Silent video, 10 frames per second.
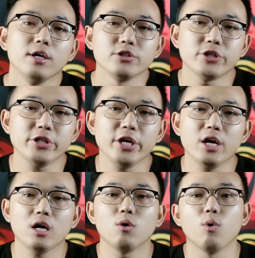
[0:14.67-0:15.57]
今
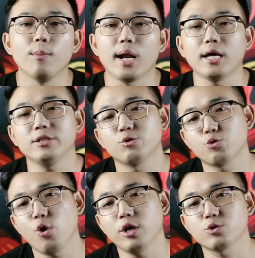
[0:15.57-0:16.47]
天我们来
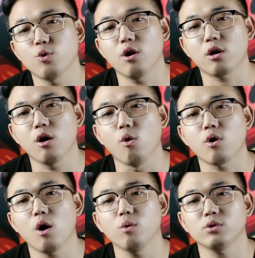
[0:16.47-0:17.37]
说一说狗
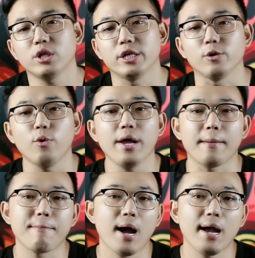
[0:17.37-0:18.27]
狗体
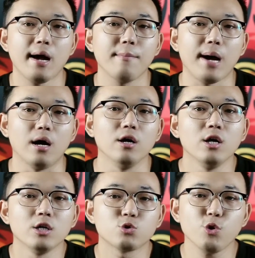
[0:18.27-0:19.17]
味排行榜
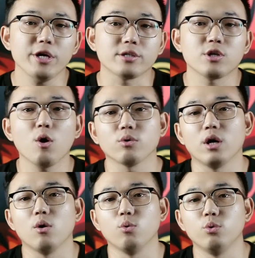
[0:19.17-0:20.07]
最臭
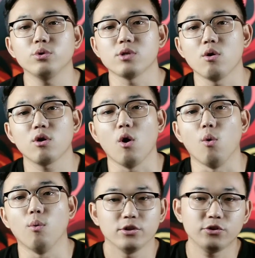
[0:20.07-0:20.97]
的五种
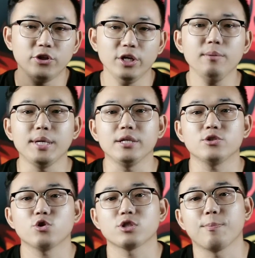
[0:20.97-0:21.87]
狗。第一
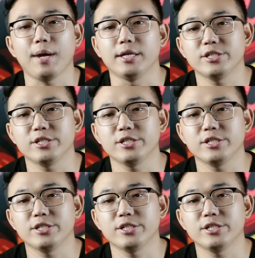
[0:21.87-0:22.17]
名就是北